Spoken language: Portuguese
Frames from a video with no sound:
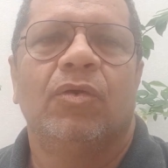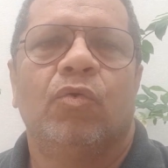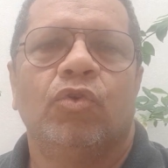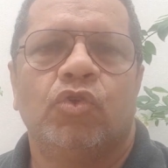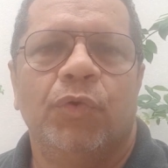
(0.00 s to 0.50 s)

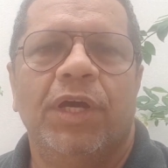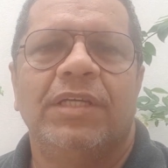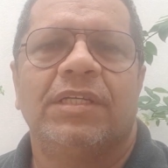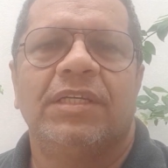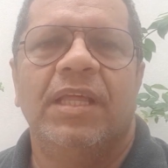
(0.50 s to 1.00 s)
Curso
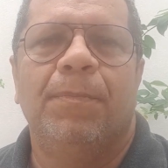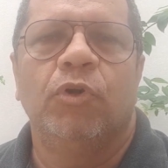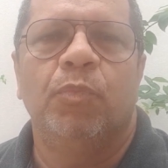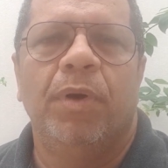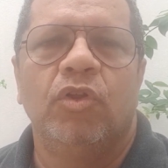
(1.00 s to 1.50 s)
este que
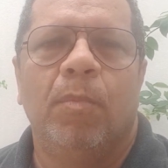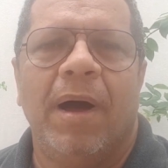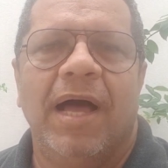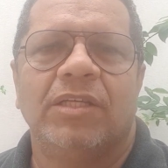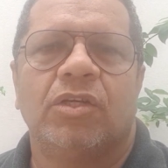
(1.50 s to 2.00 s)
depois do período
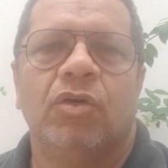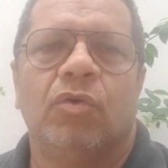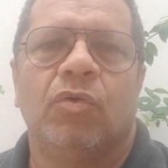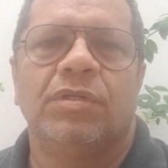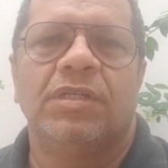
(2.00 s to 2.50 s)
básico
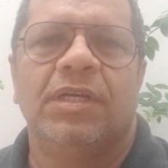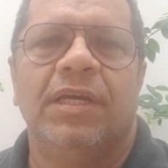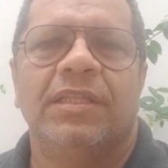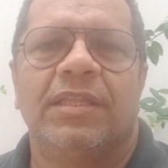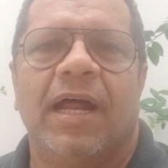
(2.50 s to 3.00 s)
eu
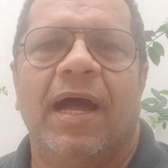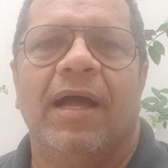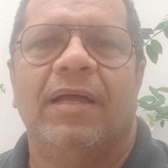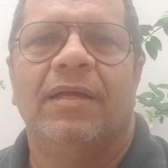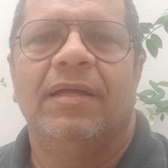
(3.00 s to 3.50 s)
consegui
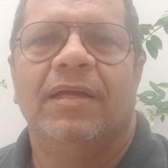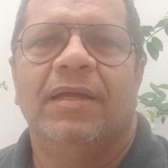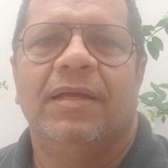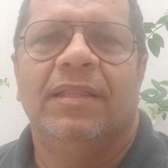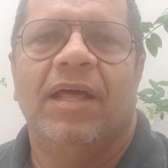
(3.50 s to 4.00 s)
entrar
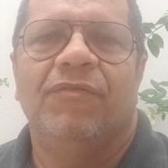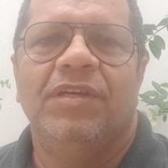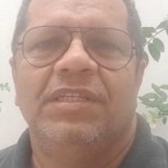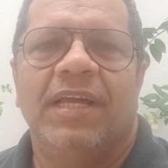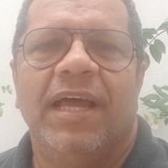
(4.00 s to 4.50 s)
na
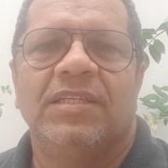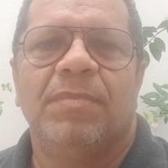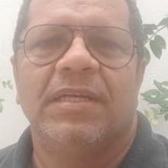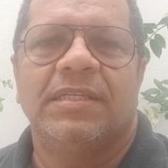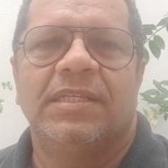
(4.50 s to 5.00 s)

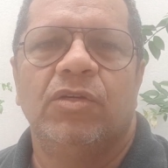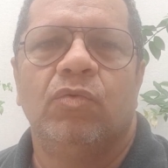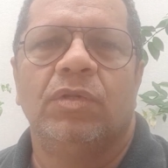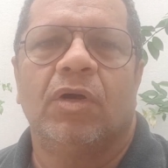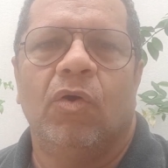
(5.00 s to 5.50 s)

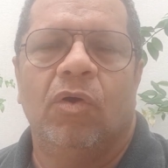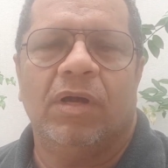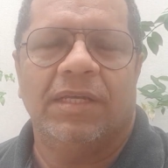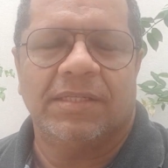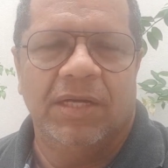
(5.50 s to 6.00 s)
22ª
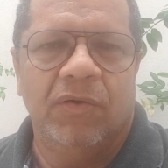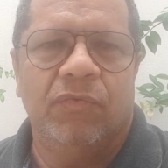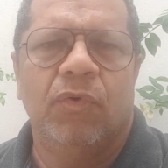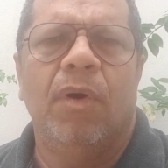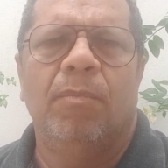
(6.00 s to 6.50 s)
colocação,
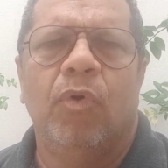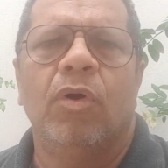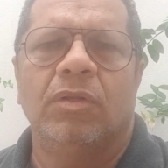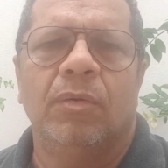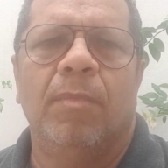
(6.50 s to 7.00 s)
foi uma
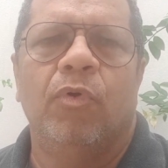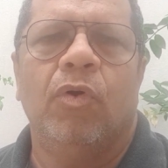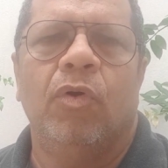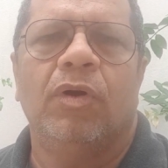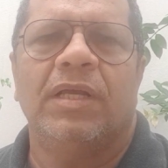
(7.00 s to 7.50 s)
boa, uma boa
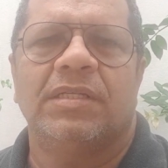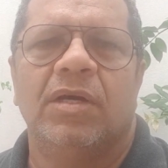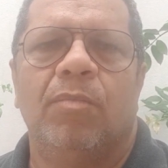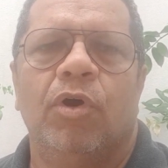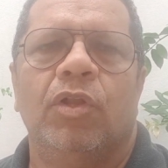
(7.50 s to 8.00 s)

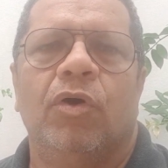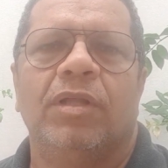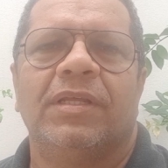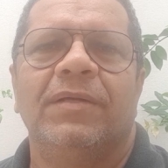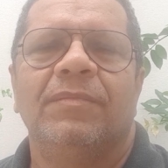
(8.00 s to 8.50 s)
colocação, uma boa
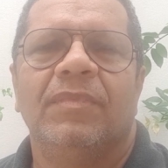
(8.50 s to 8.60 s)
nota.